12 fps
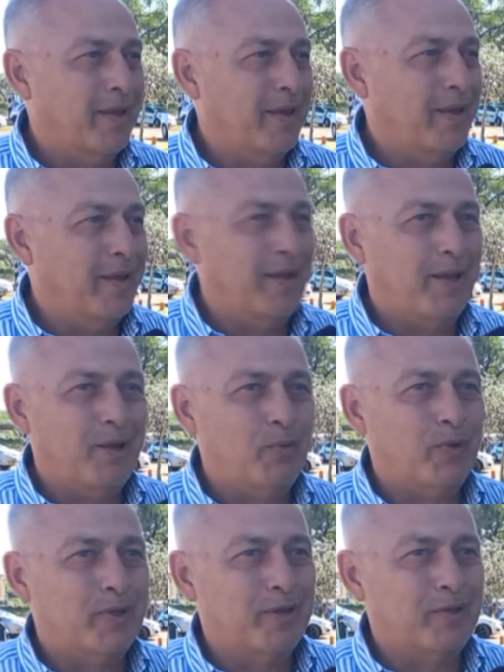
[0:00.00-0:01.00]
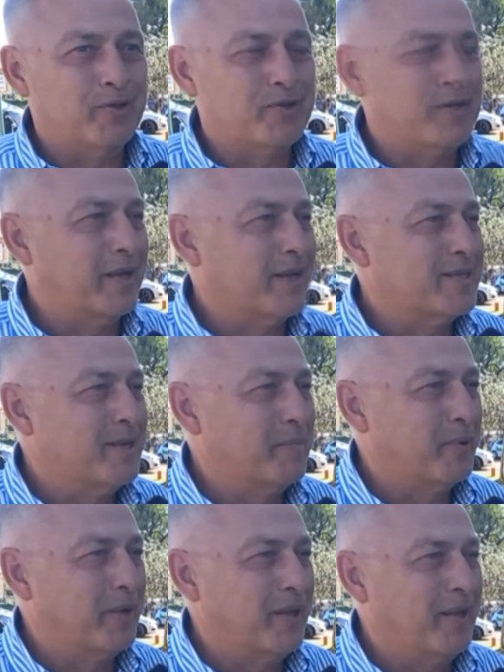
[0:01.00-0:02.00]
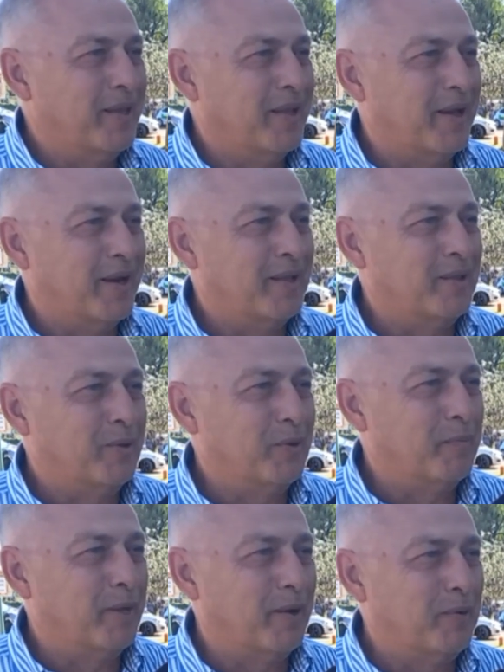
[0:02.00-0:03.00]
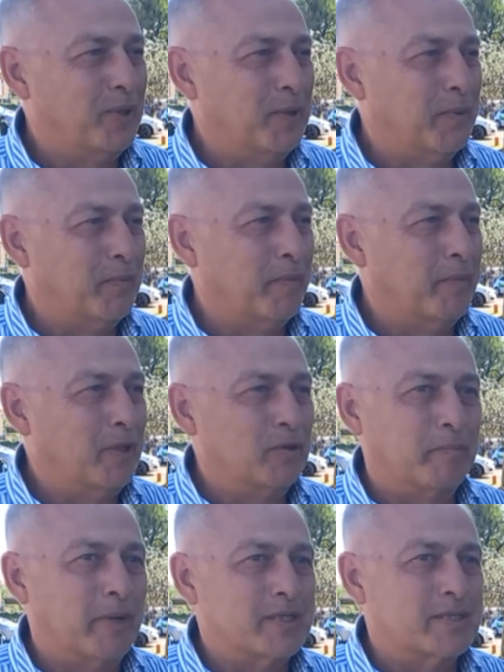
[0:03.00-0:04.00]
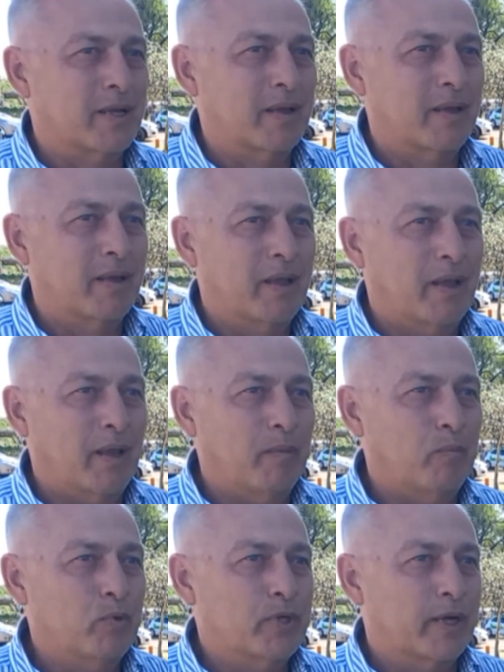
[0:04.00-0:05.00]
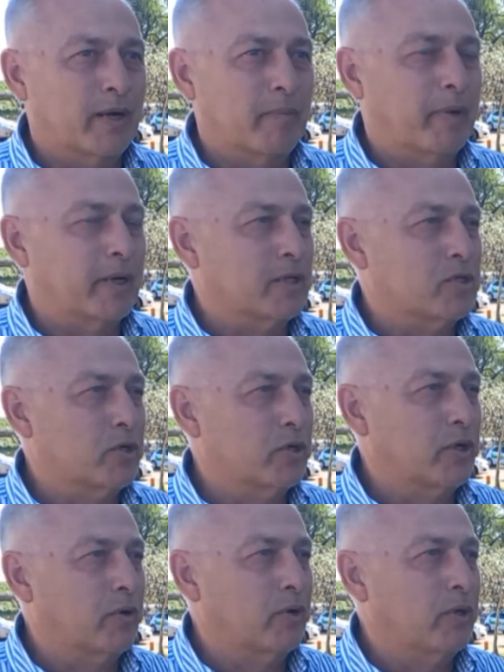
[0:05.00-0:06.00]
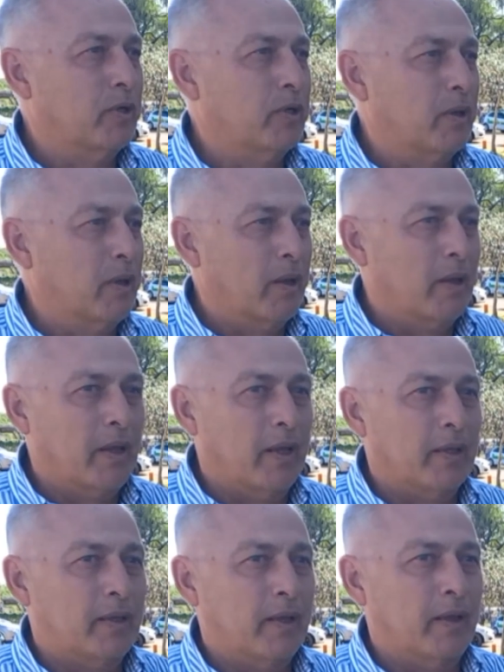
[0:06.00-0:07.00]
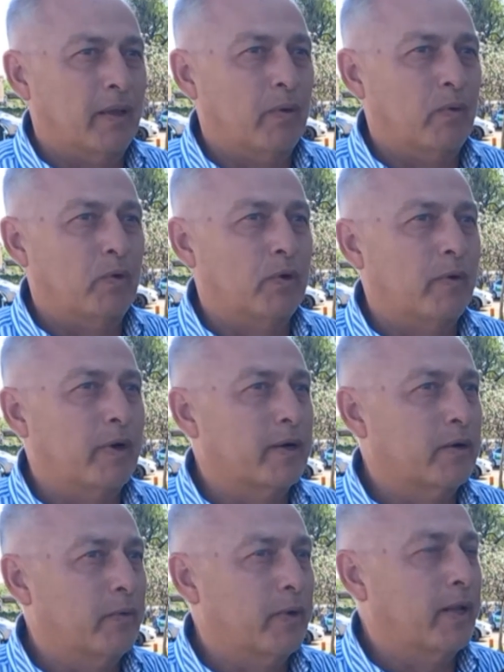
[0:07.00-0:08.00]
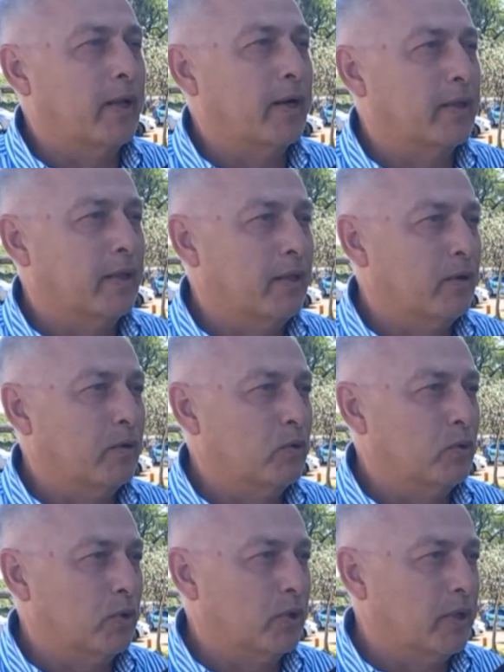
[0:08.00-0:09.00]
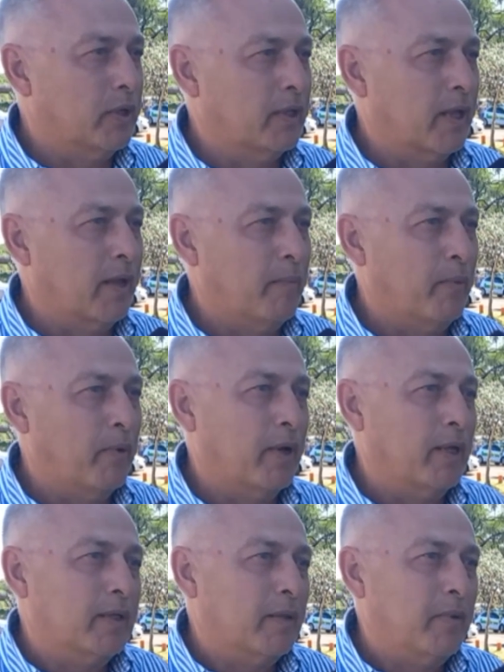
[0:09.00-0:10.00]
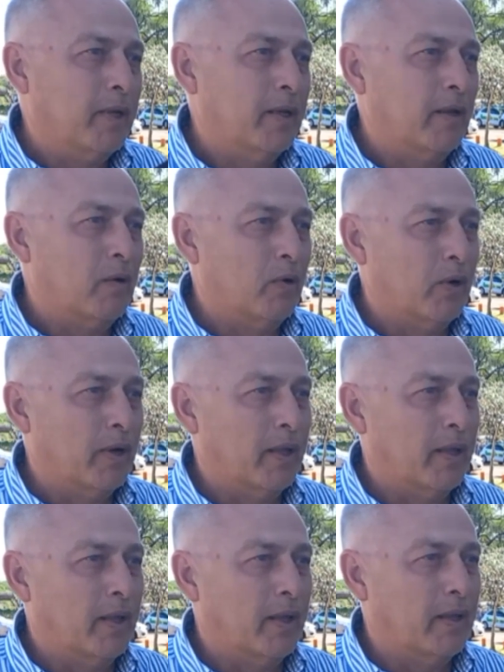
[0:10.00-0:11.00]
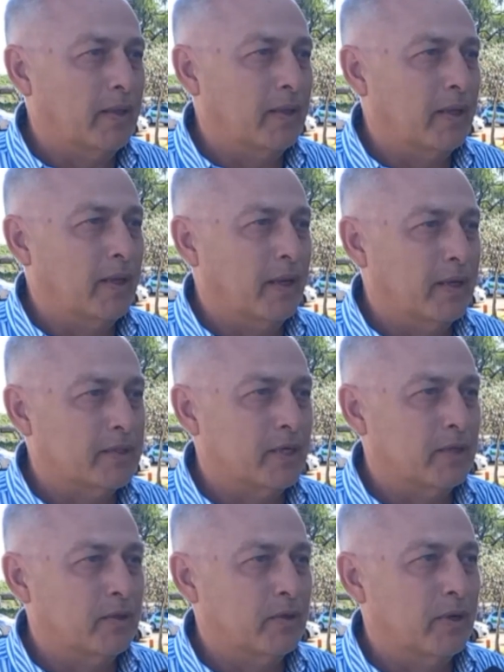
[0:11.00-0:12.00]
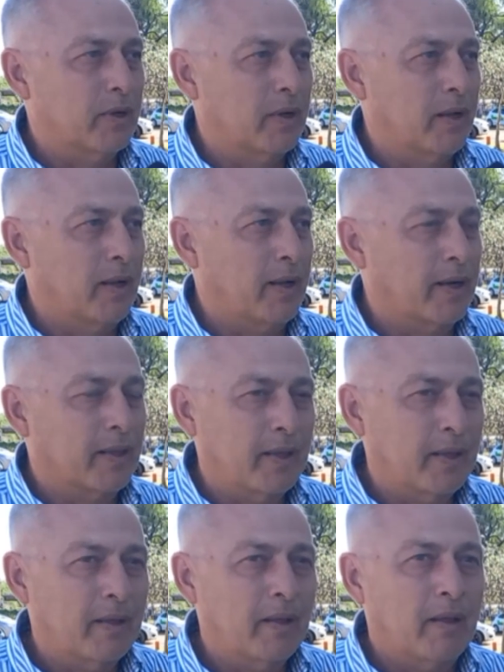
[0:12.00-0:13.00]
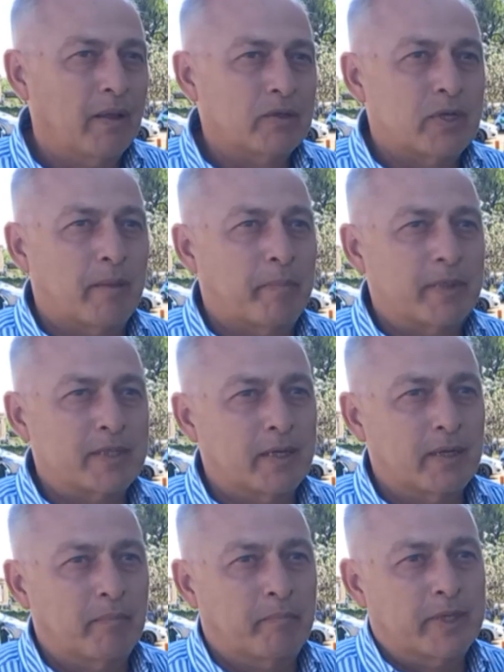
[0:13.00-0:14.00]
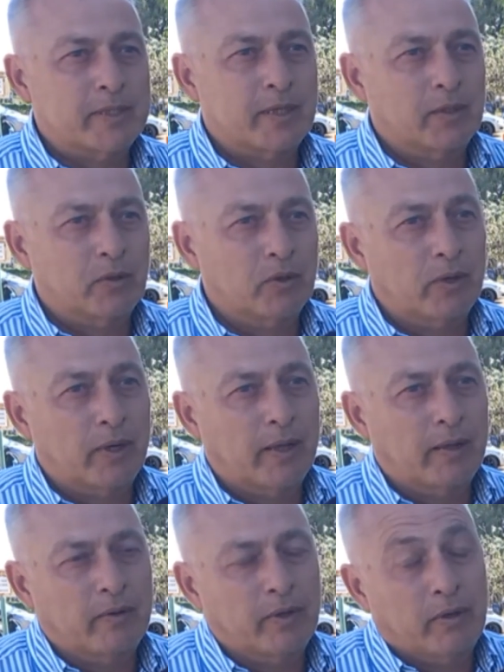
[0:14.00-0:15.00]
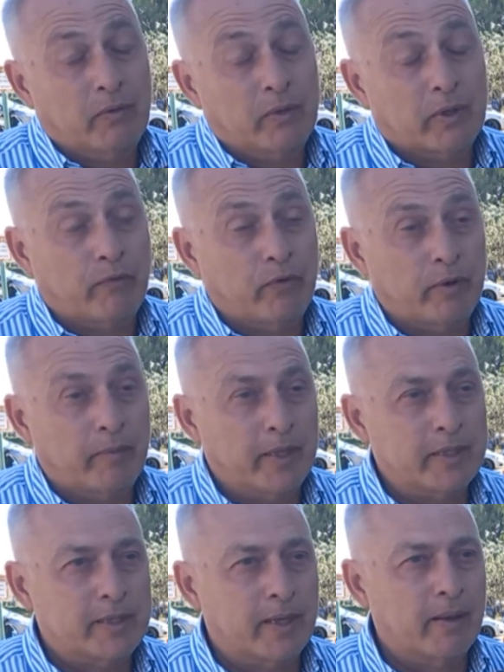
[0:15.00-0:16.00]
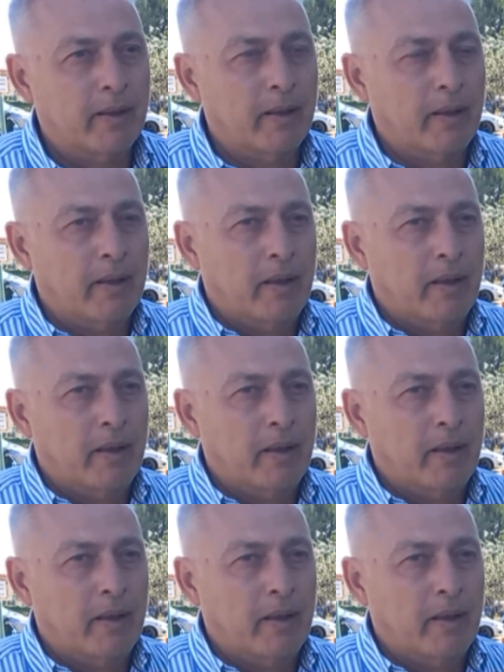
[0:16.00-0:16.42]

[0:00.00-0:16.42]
eh, es nuestra idiosincrasia por ahí dejar todo para último momento. Pasa en muchas reparticiones. Hoy este, uno va a renovar el carnet de conductor en esta época y también hay colas de gente haciendo el, carnet. O sea, pasa, pasa en todos lados, es nuestra forma de ser.